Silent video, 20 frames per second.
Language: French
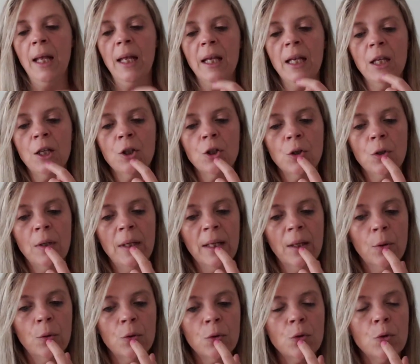et je l'ai
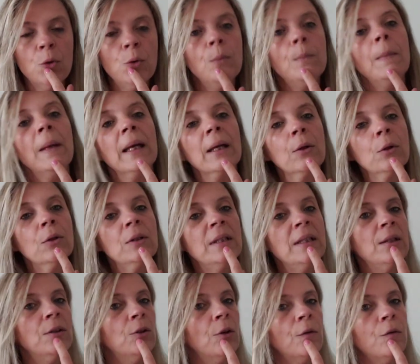reçue
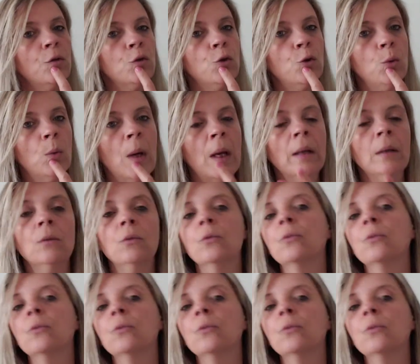mercredi 9 juin.